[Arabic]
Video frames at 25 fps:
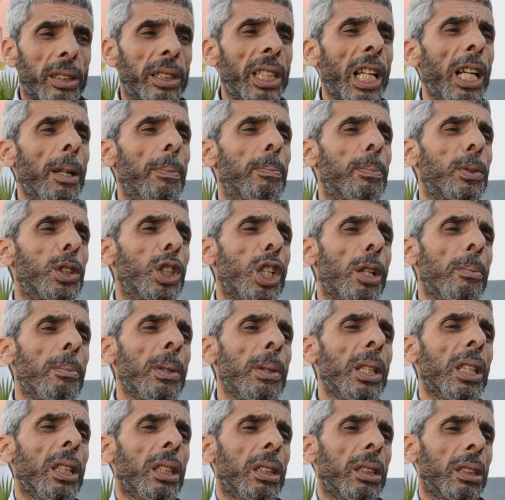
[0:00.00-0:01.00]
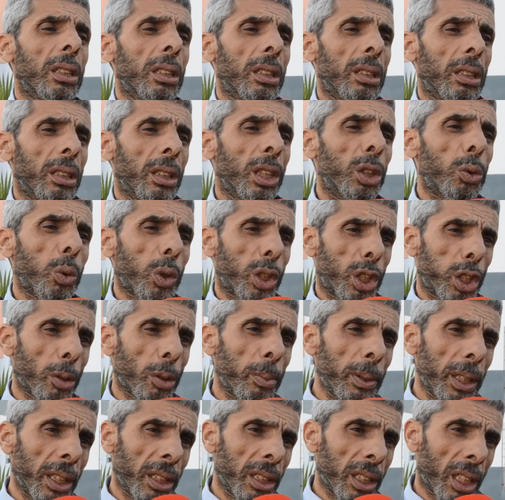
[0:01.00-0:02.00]
سحب جميع اللي
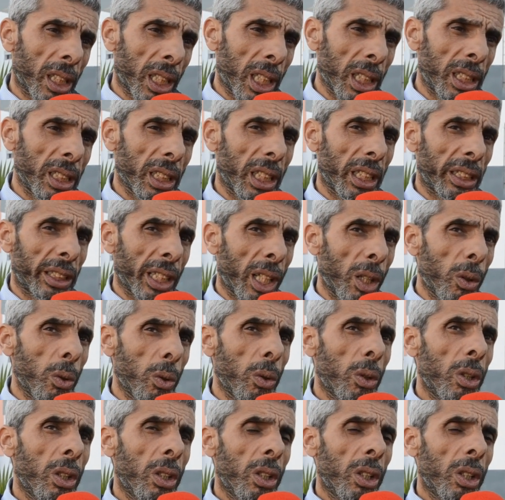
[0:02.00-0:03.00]
توصلوا بالانذارات عطاو